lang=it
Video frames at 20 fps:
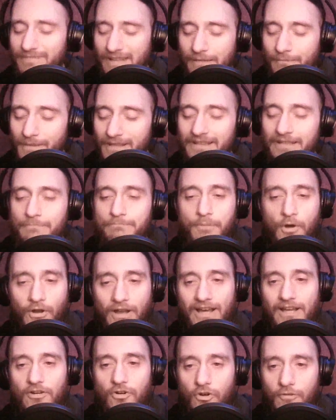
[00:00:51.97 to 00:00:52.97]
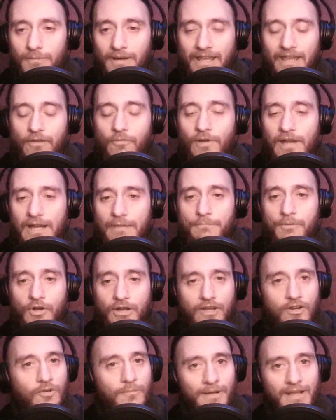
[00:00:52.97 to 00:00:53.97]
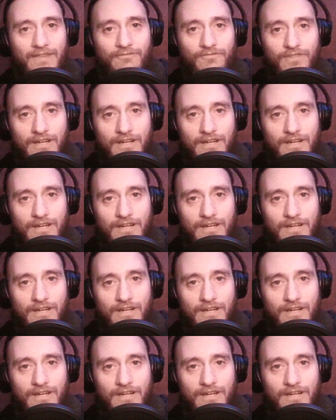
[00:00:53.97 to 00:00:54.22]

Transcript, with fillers: talmente poca roba che quella poca roba che